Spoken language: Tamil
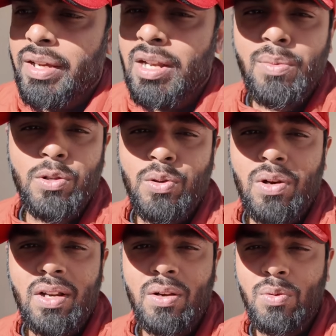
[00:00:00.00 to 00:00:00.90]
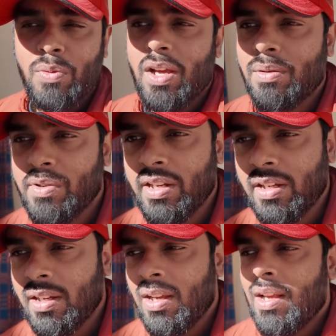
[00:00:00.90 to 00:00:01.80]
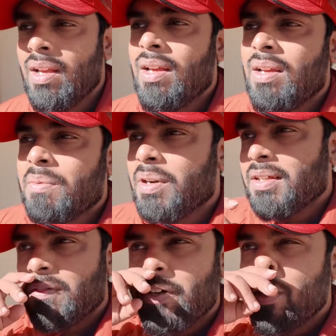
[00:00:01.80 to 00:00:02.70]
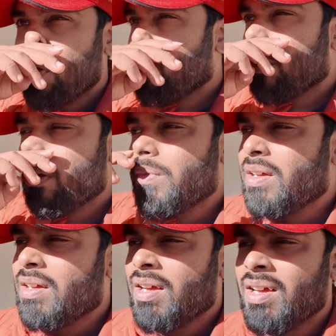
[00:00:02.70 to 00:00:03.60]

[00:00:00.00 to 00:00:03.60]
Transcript: என்ன ப்ரோ சொல்கிற உண்மையா அப்படின்னு பட் இது வீடியோ போடாமல்